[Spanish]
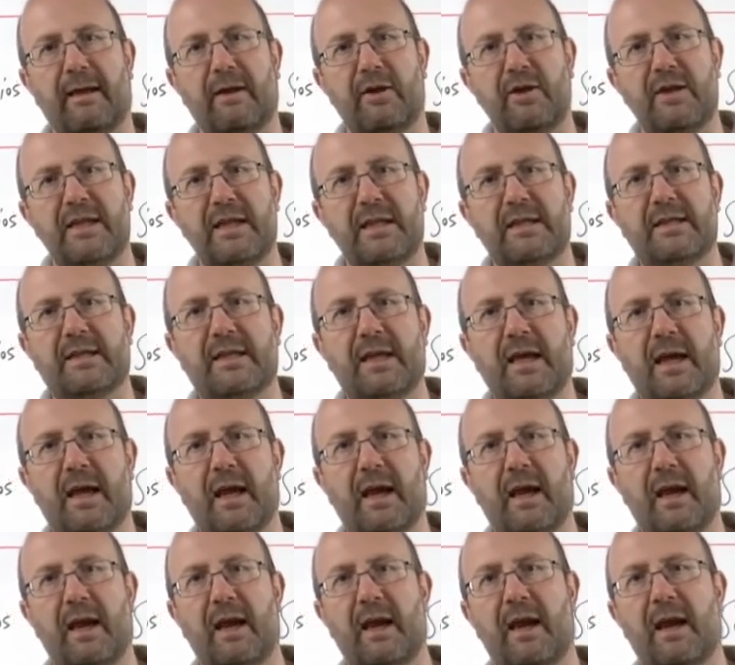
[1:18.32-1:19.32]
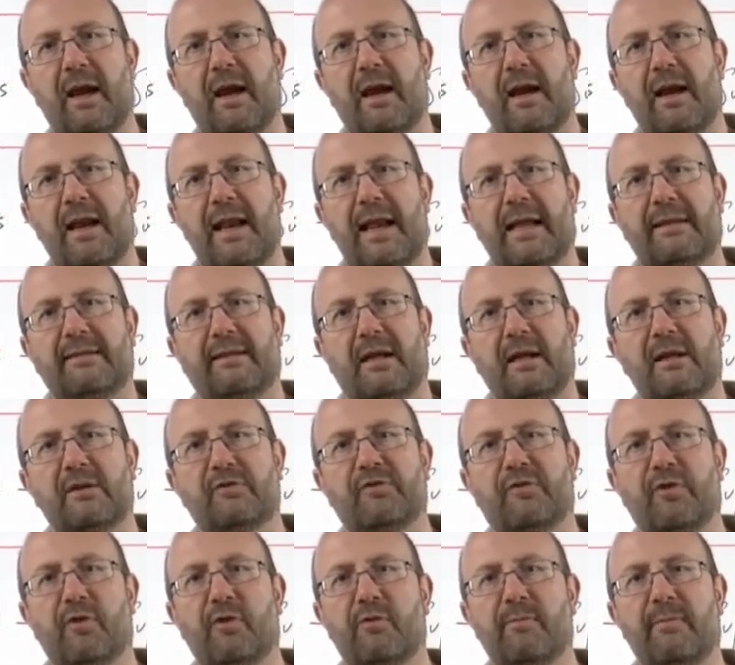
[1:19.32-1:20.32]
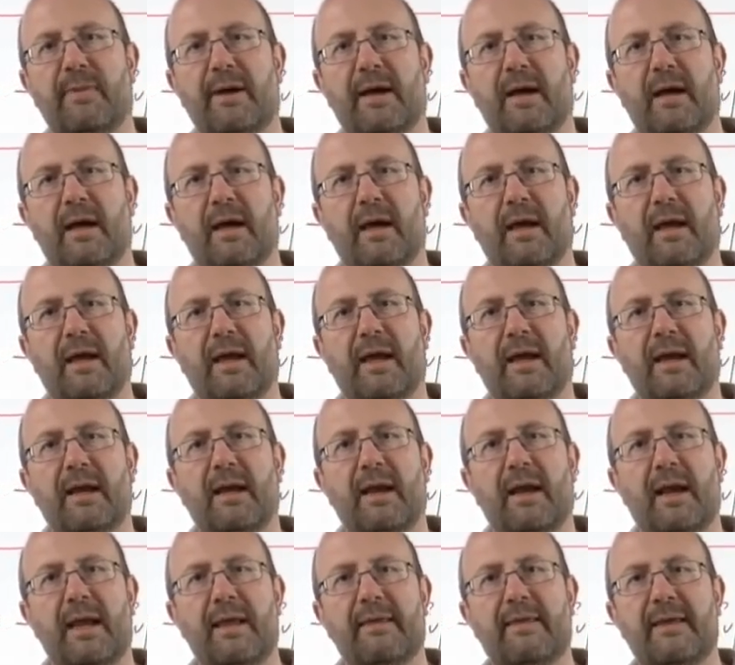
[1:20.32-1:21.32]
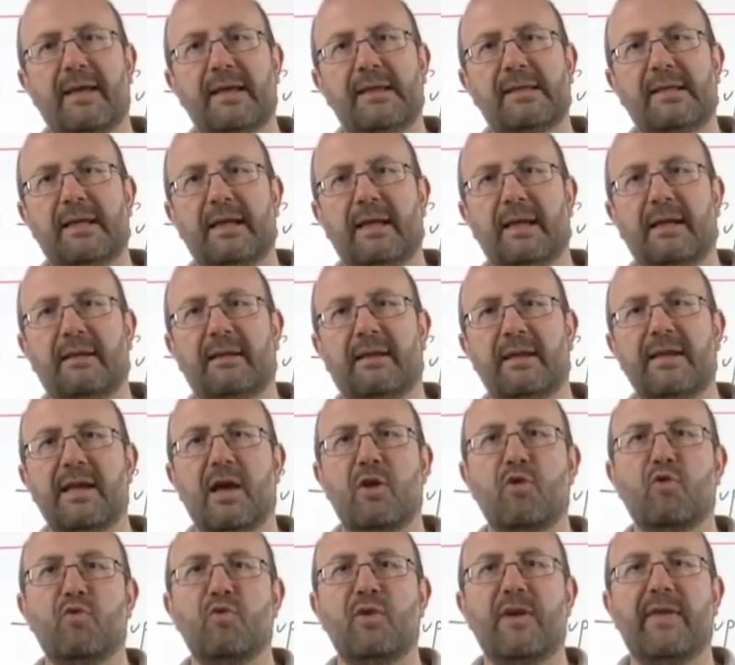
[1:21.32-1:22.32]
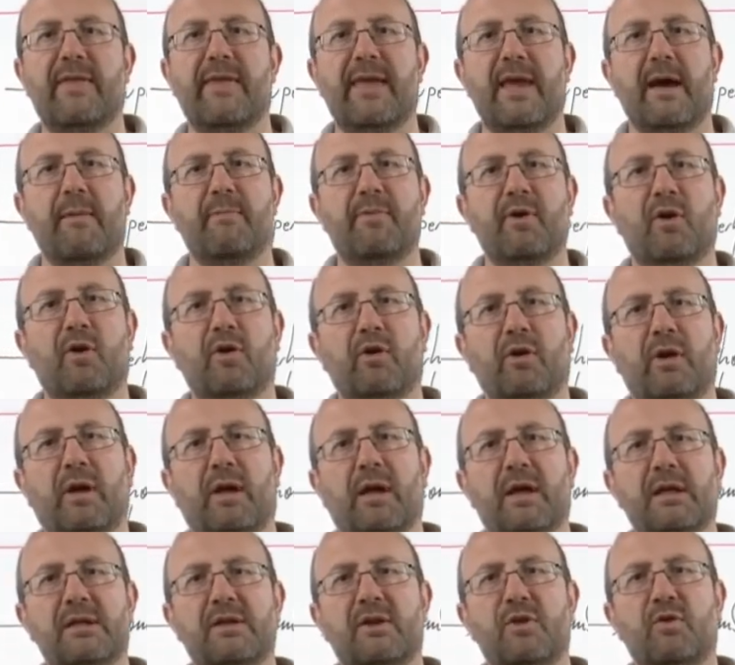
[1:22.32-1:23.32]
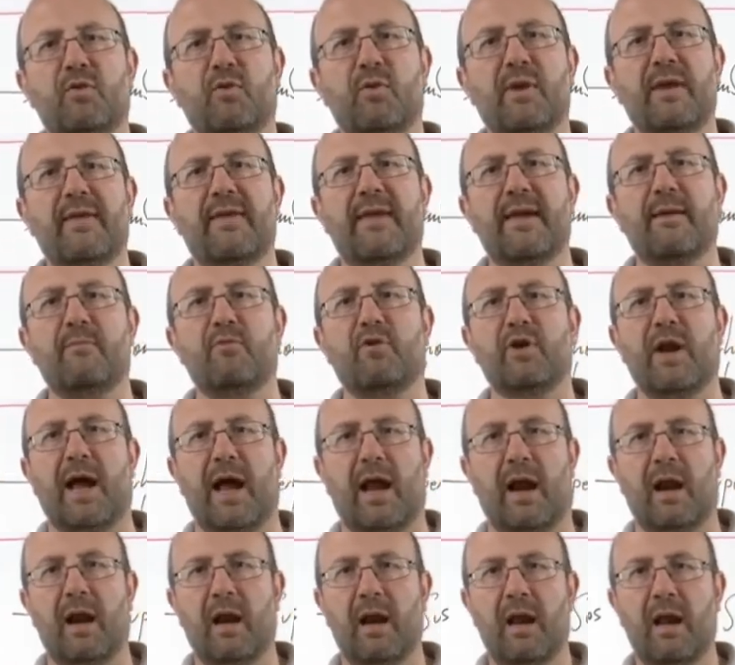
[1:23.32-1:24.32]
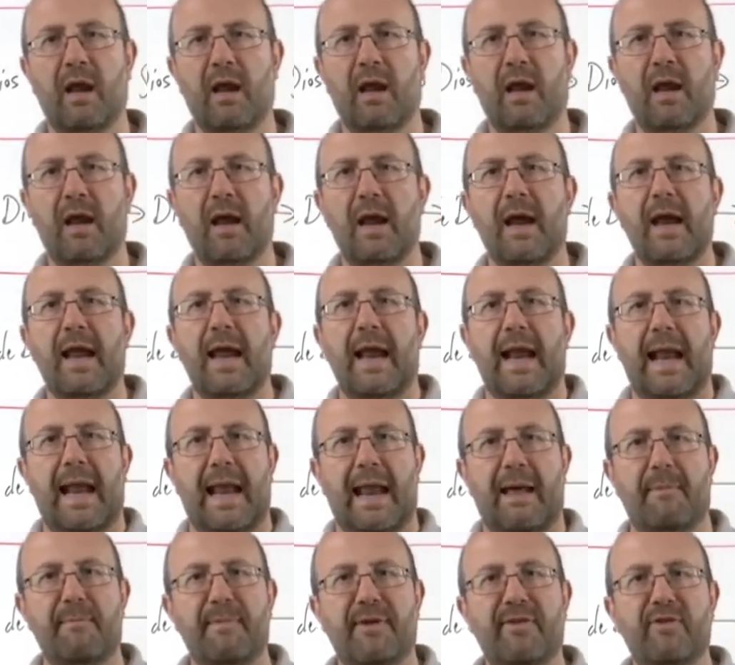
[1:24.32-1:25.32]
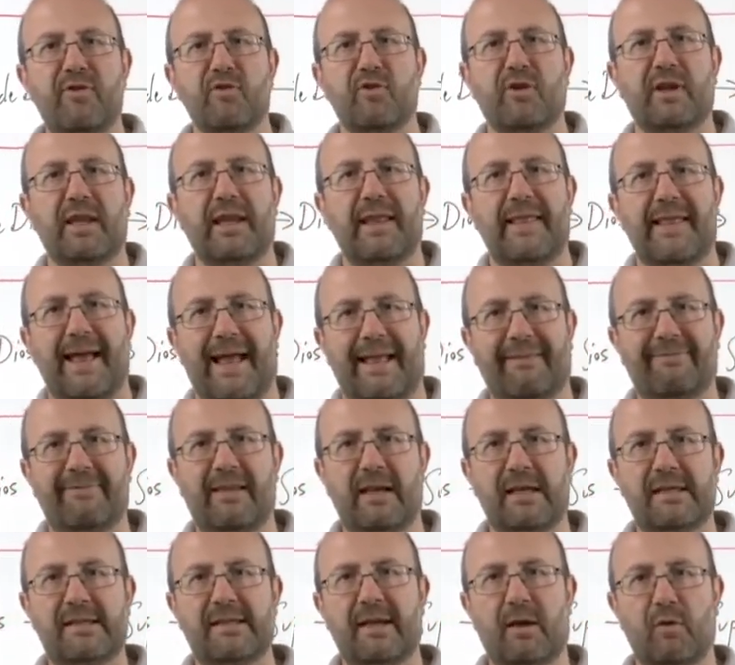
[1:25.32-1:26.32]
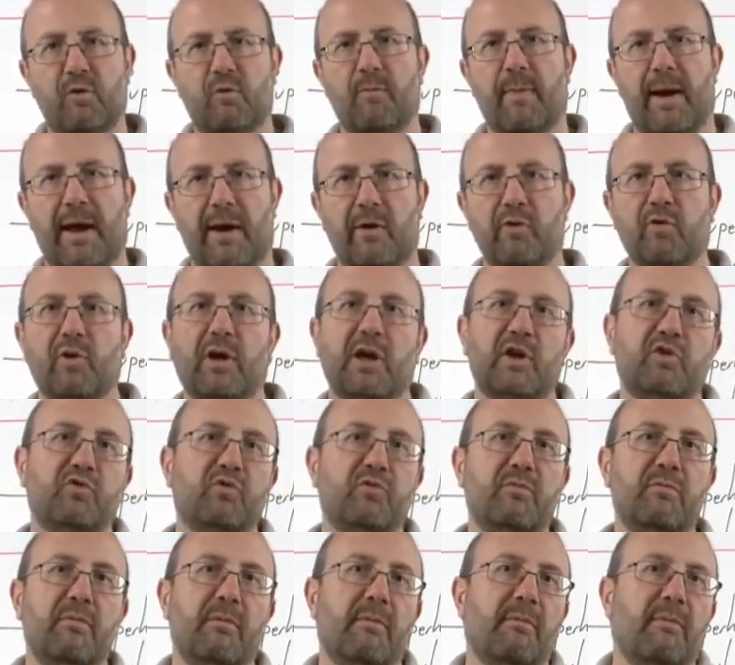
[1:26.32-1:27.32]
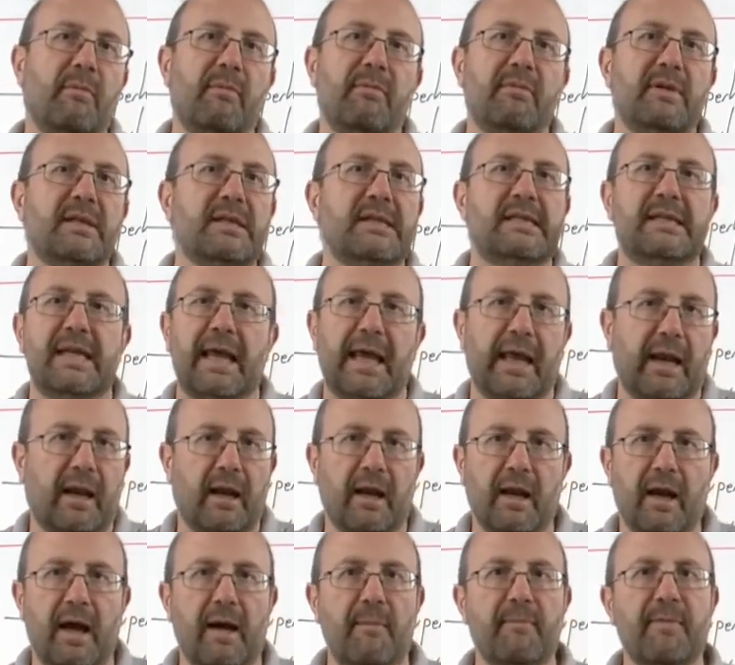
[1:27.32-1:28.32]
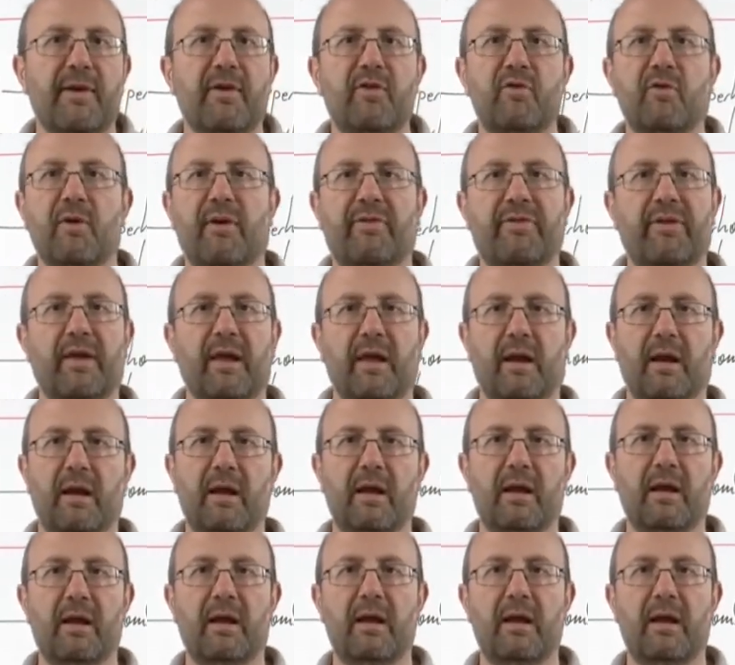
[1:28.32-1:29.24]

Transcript: Nietzsche la transforma en la idea siguiente, ya no una idea biológica, sino una idea moral. La mediocridad del ser humano, que es un ser a medio hacer,